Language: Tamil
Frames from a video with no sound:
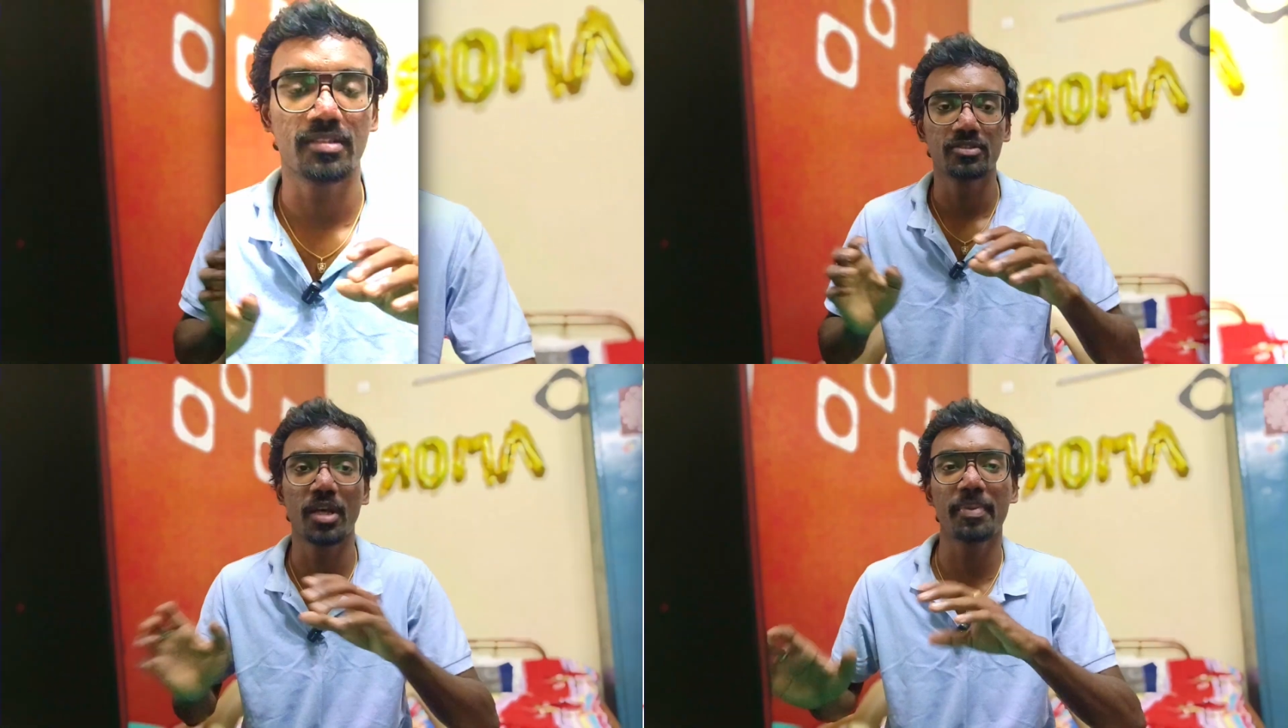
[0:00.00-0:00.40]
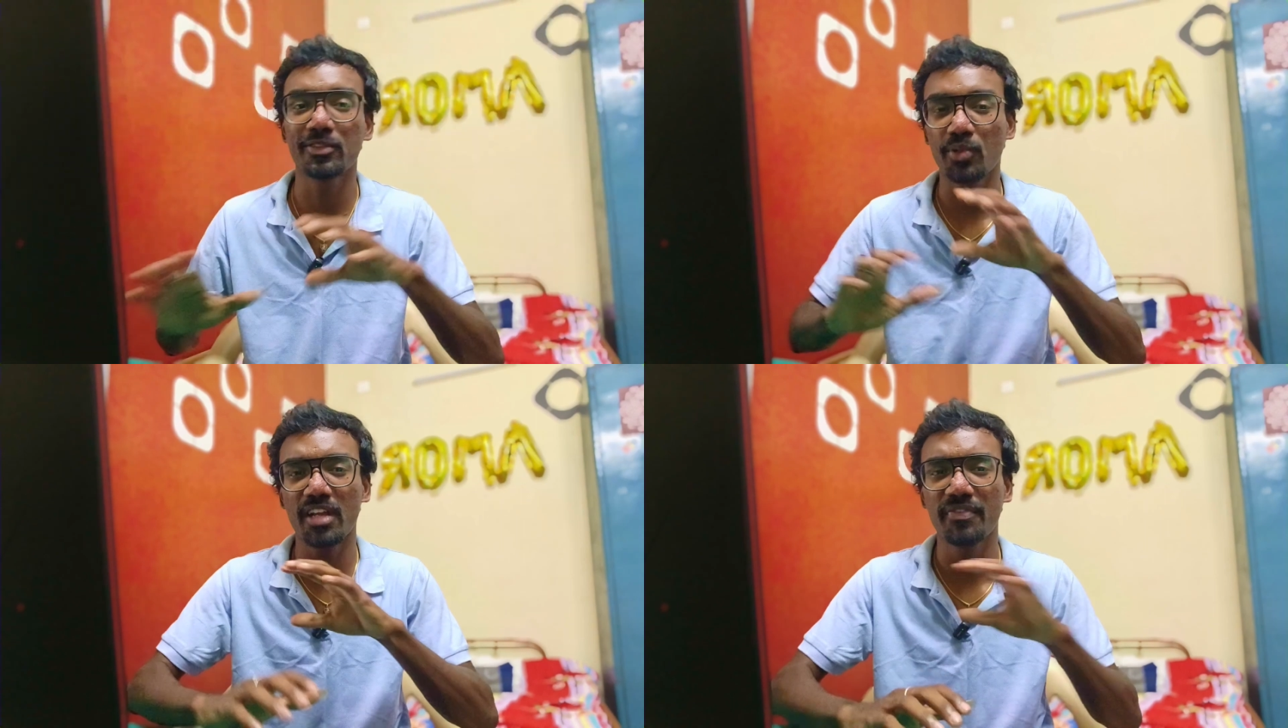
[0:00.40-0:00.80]
ஸோ இப்போ
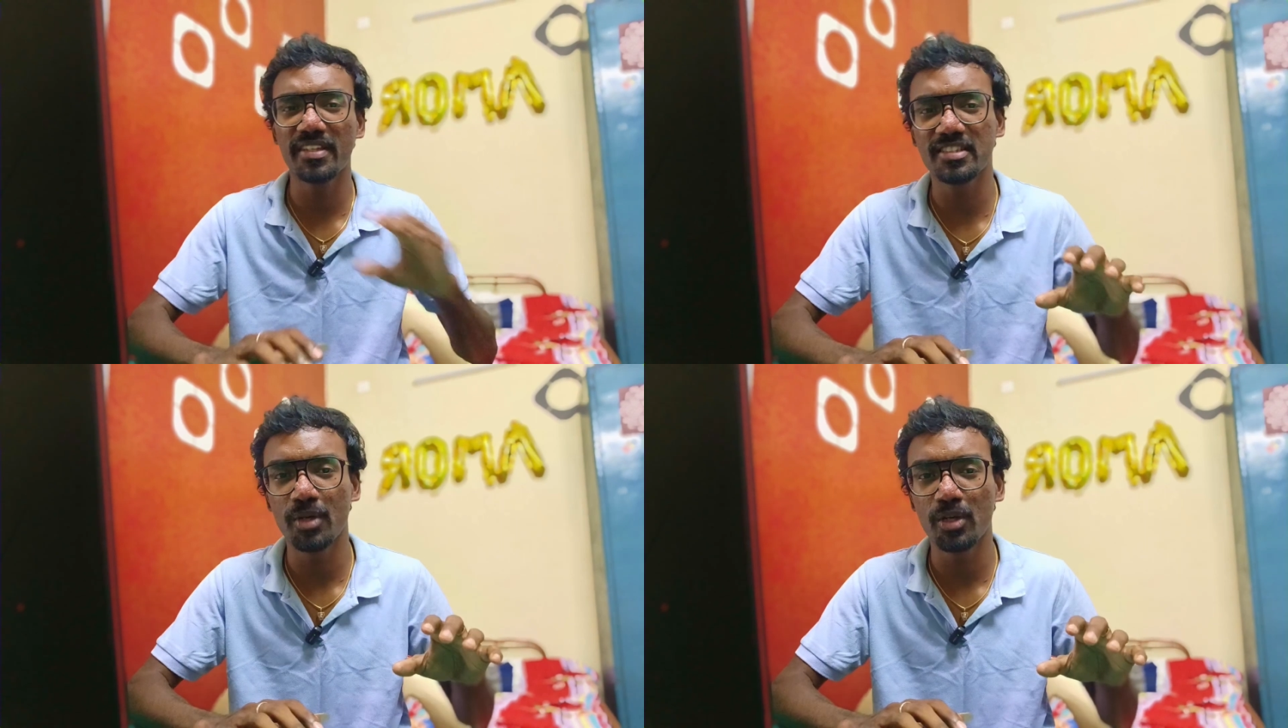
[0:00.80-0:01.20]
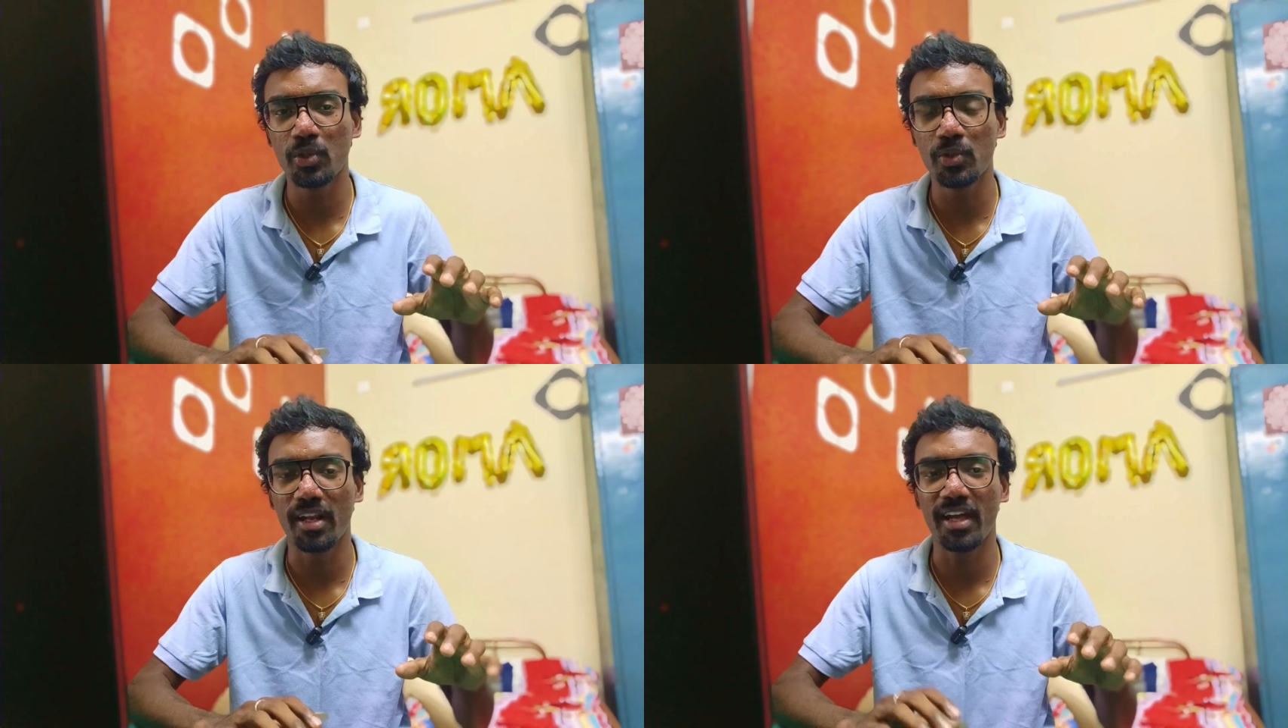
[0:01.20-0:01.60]
நான் சொன்ன ஃபீச்சர்ஸ்
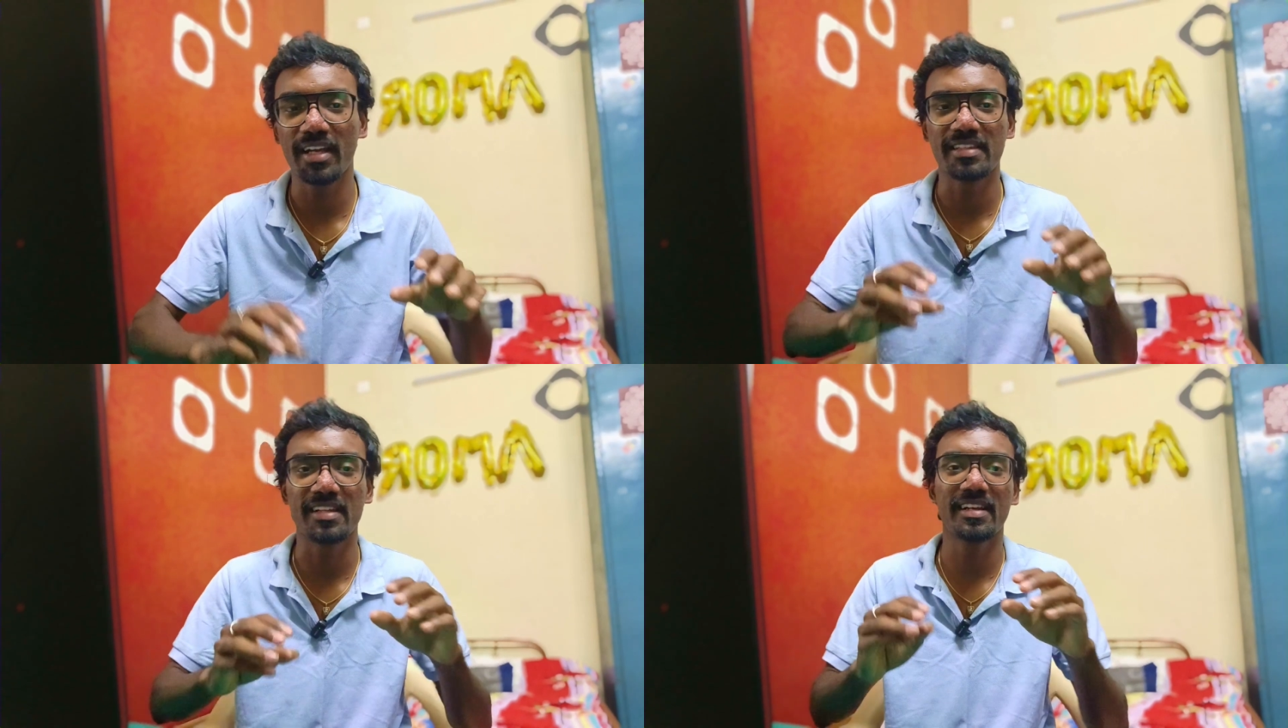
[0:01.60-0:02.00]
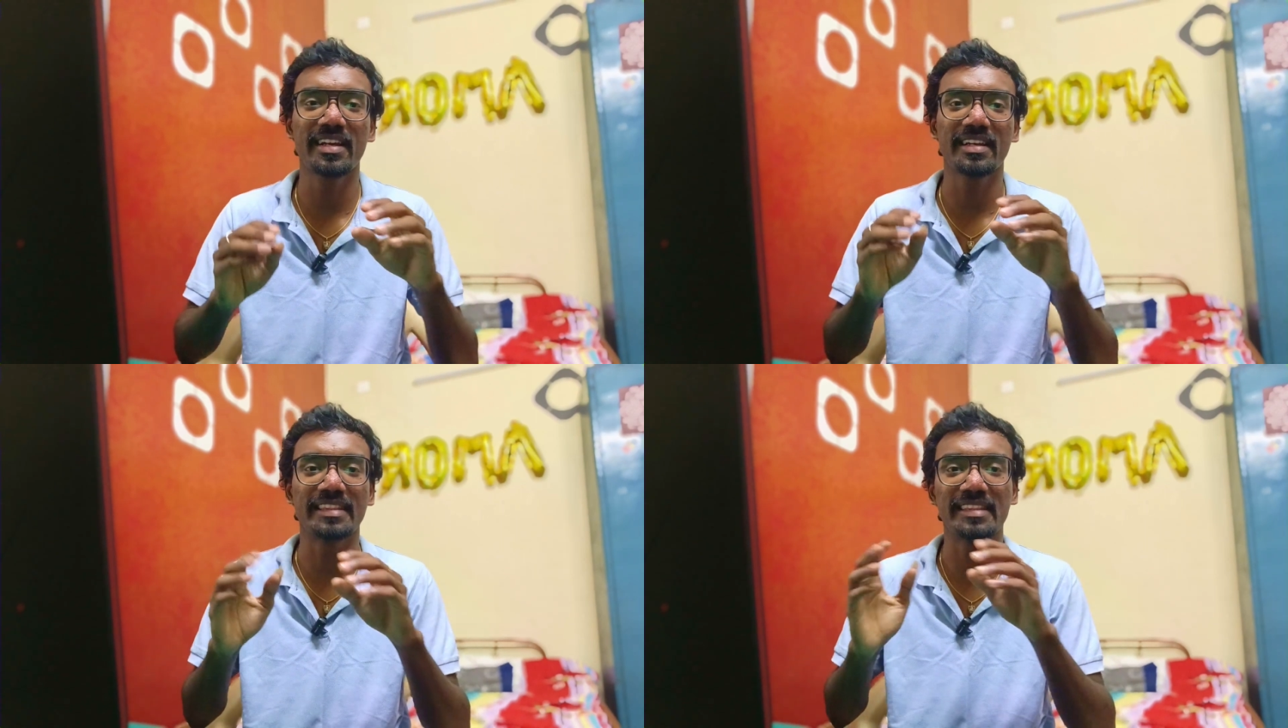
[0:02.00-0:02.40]
மட்டும் இல்லை இதில்
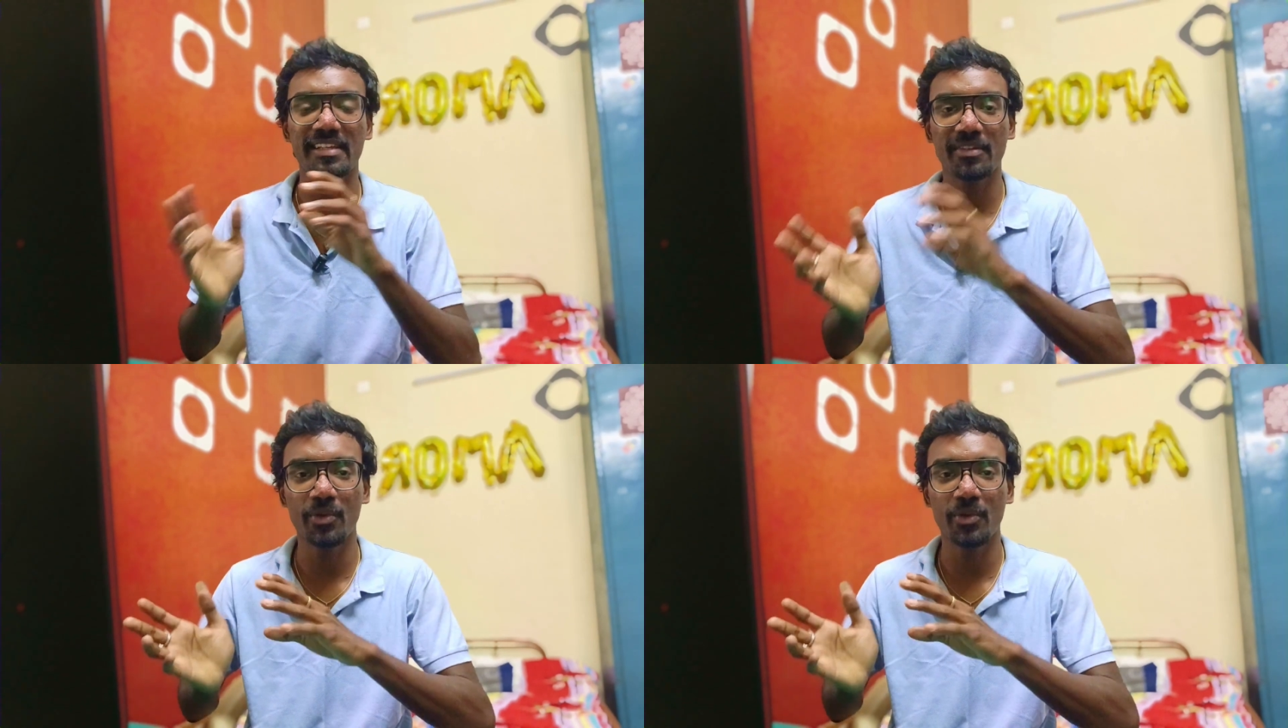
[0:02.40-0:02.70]
இருக்க எந்த